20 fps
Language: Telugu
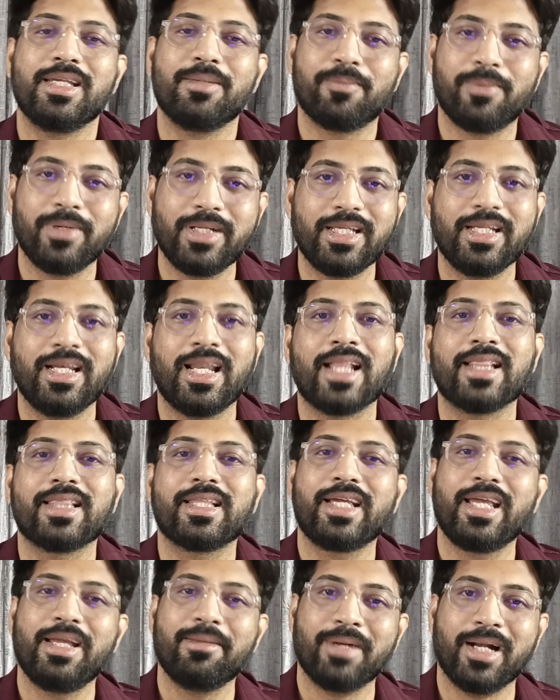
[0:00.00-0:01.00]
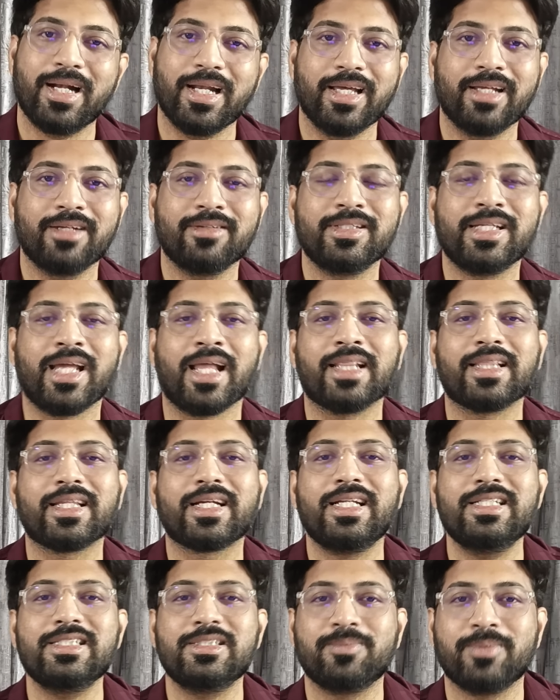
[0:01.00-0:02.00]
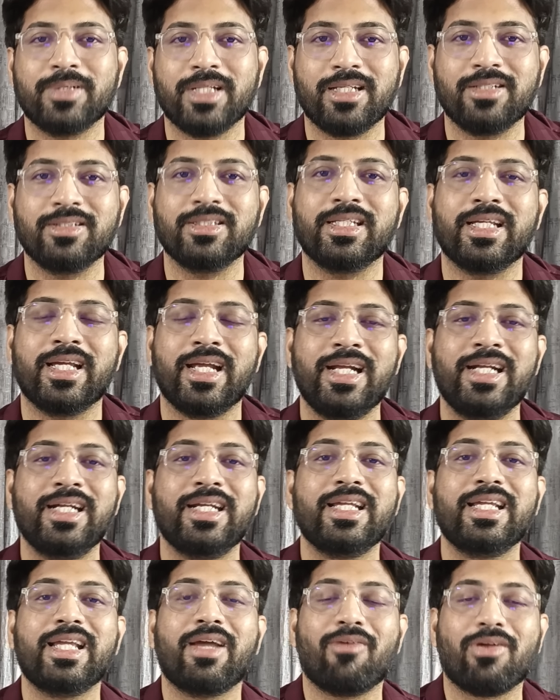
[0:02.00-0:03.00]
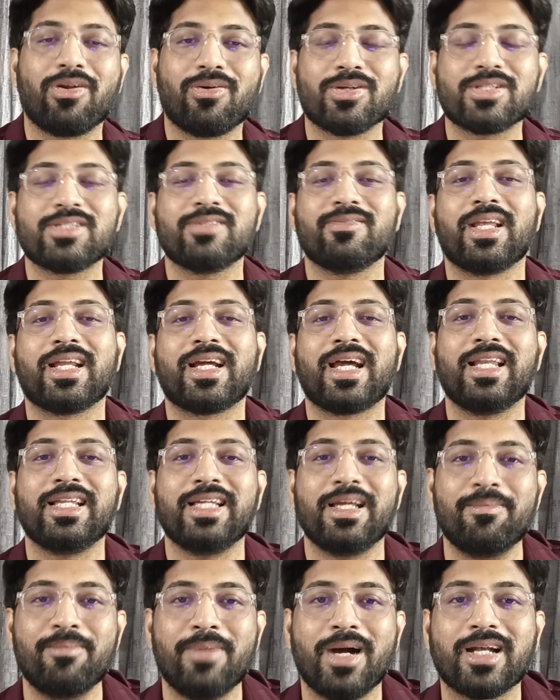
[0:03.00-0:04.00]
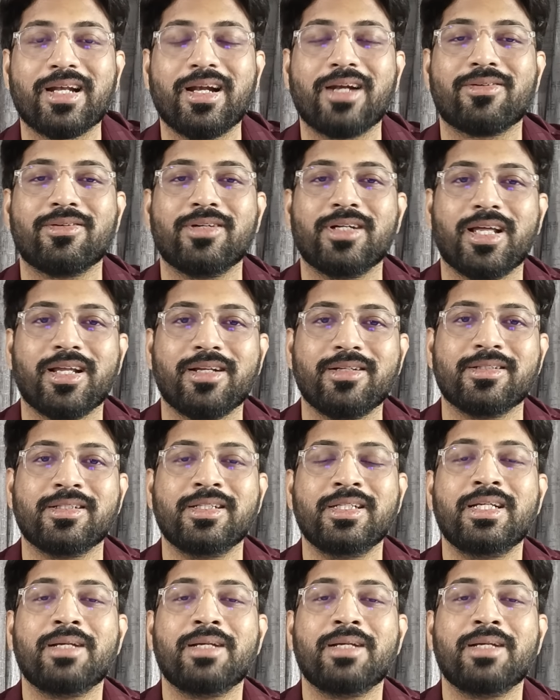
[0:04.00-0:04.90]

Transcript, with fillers: ఇప్పుడు వీళ్ళు ఎంత గేమ్ ఆడారు ఎంత కలిసిపోయారు ఏంటి ఎవరి కోసం వెనకాల ఏం మాట్లాడుకుంటారు